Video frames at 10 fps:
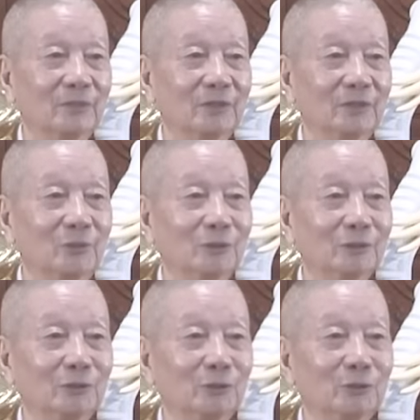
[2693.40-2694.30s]
thì hòa
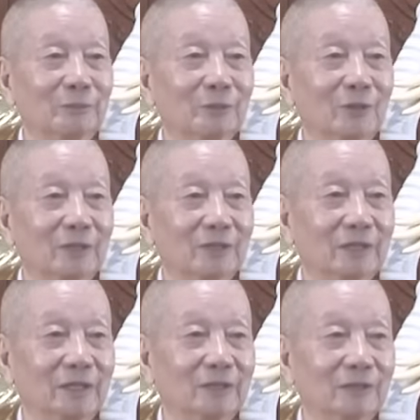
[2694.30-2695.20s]
thượng trụ trì mới nói
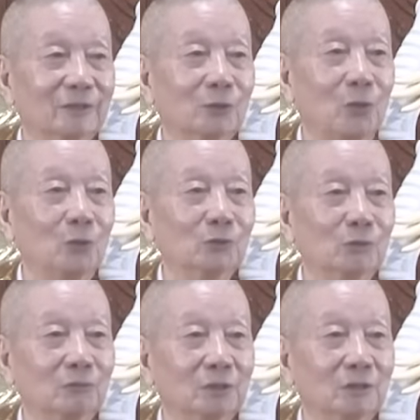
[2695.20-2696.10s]
thầy tổ tụng
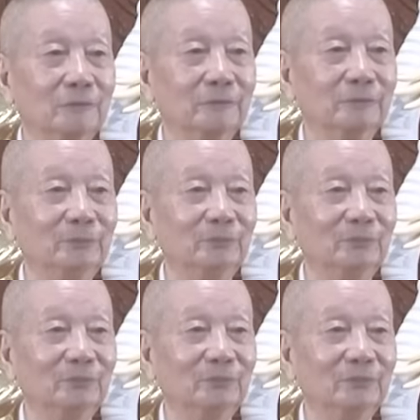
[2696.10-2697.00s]
đó không
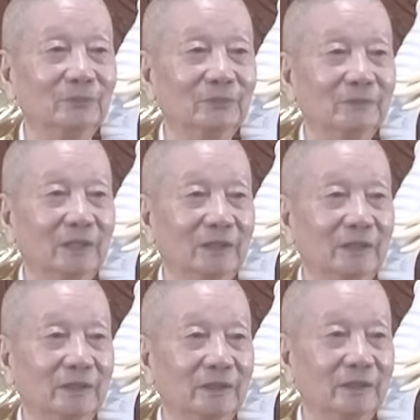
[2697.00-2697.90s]
đây
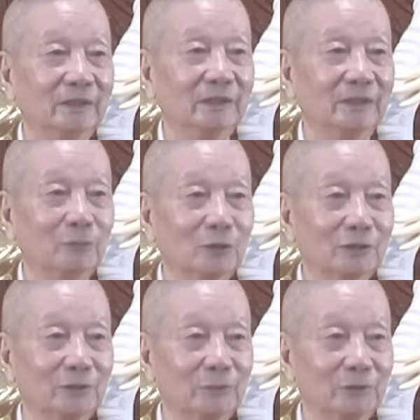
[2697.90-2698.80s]
cái điểm quan
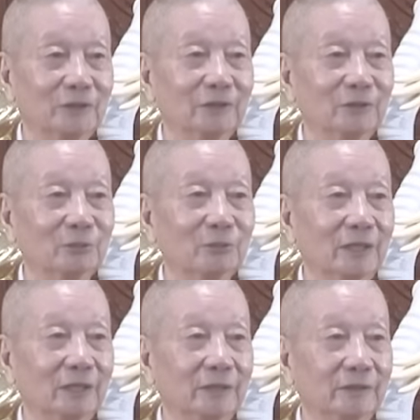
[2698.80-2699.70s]
trọng nhất là chúng ta
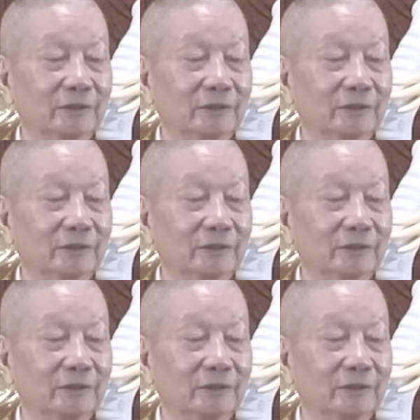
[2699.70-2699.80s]
hành được